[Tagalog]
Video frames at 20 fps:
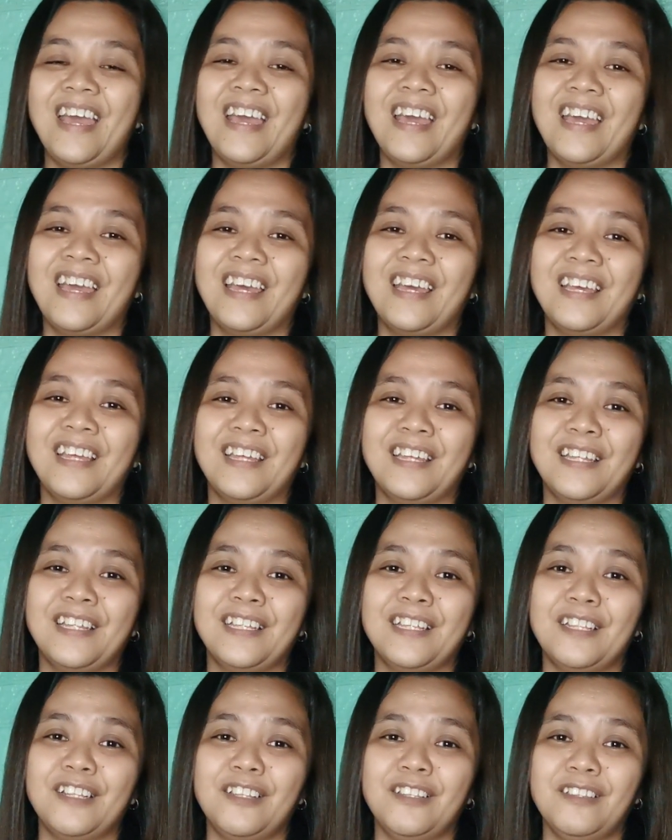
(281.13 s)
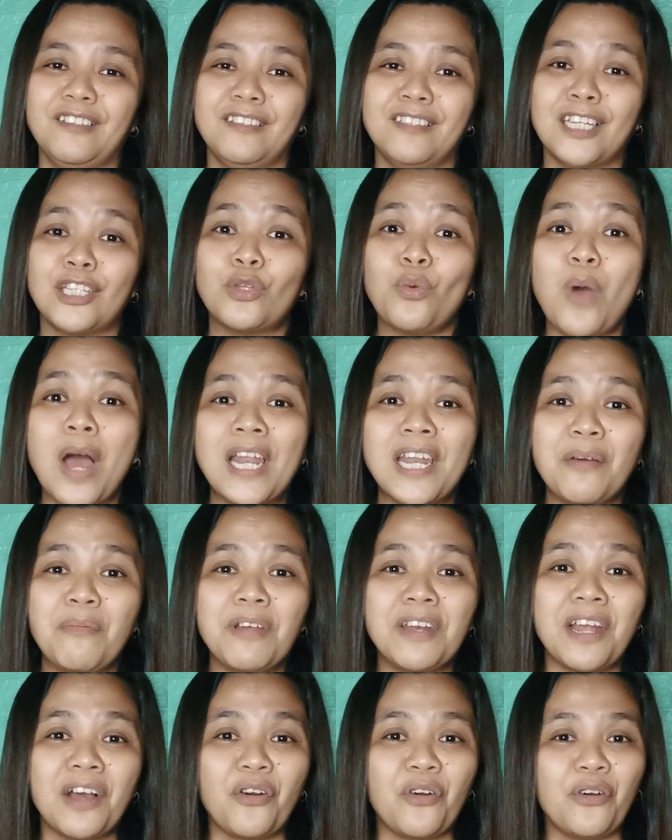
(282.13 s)
And natuwa
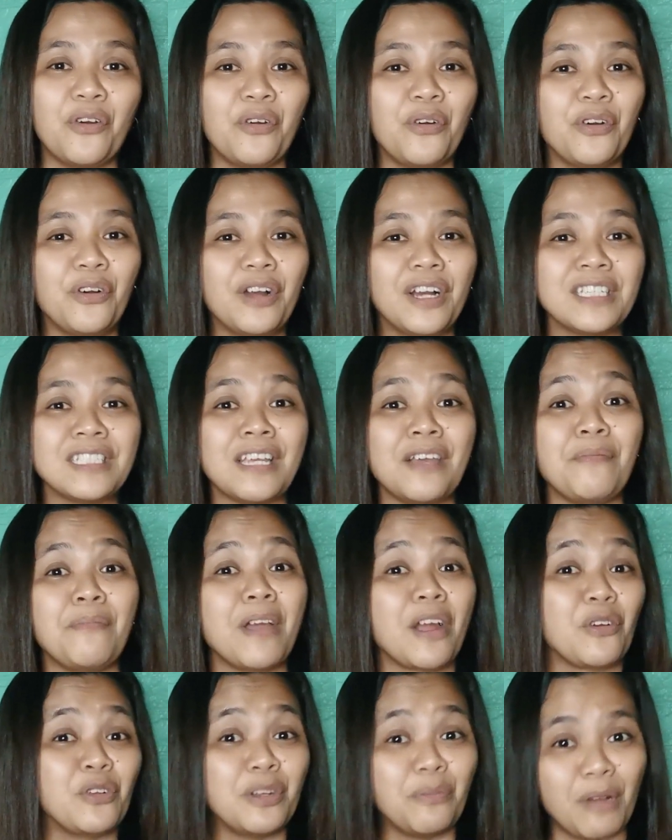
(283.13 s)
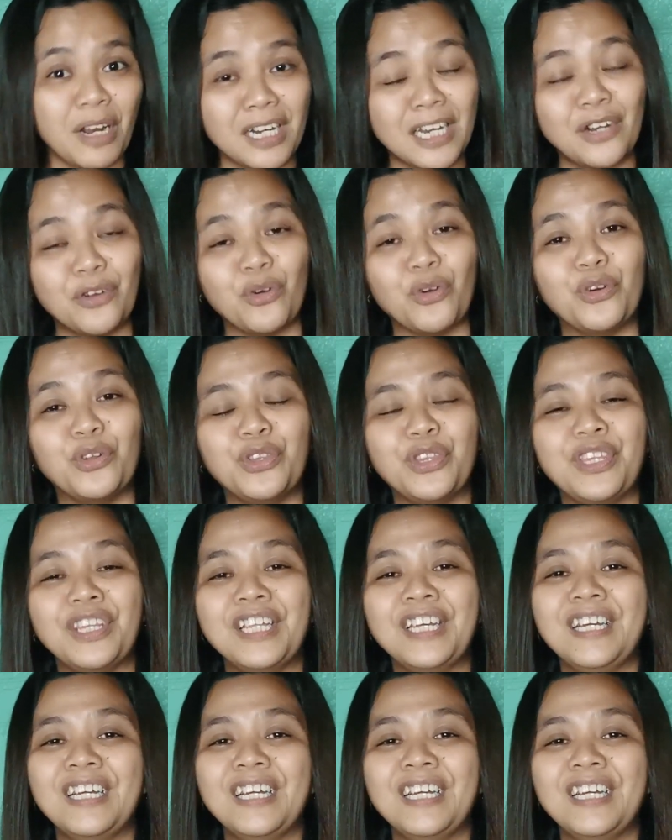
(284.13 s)
naman ako kasi meron namang nanood